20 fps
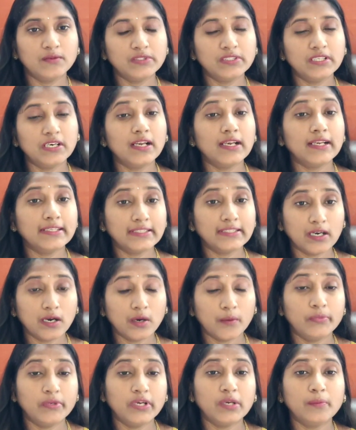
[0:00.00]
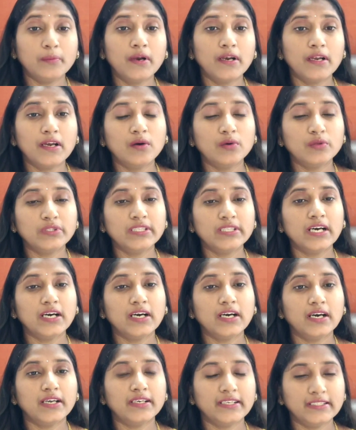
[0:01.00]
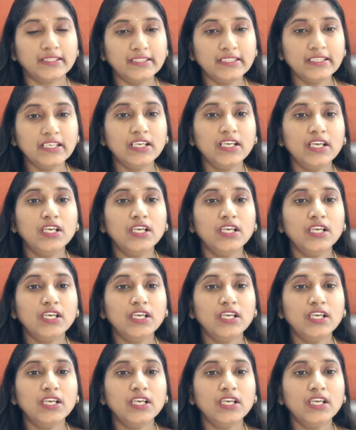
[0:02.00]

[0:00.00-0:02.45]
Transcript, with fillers: ఉందా లేదా అబ్నార్మల్గా ఉందా అనేది